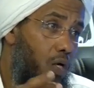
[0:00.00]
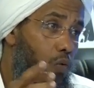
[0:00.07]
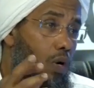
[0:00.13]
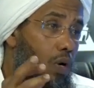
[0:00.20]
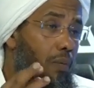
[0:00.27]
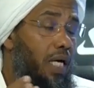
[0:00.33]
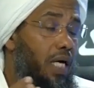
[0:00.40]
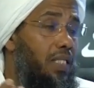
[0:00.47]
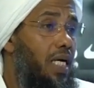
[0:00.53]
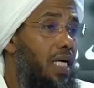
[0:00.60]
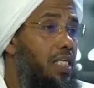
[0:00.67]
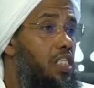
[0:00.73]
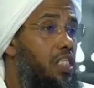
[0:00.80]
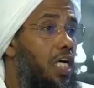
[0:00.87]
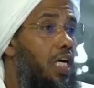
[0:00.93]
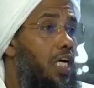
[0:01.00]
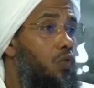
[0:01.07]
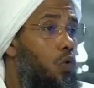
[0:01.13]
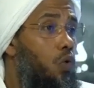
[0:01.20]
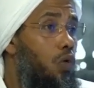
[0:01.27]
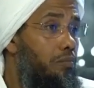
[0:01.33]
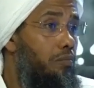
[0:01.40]
ومات
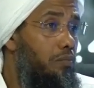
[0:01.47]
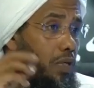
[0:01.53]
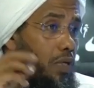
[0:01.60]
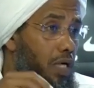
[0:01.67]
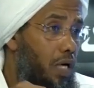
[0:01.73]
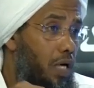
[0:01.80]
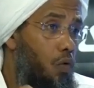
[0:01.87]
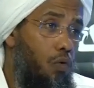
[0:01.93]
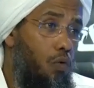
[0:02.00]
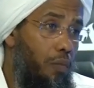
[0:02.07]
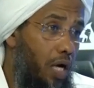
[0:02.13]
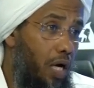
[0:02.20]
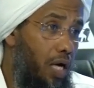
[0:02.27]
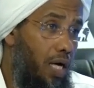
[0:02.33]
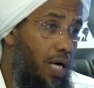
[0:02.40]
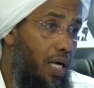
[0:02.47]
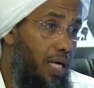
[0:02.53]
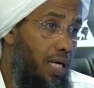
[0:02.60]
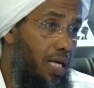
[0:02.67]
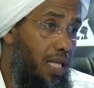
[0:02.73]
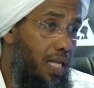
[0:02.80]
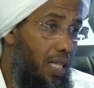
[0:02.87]
اسيادهم الامراء
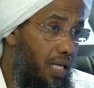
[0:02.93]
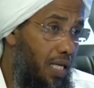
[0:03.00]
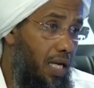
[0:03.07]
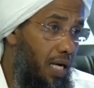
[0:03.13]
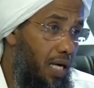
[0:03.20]
الذين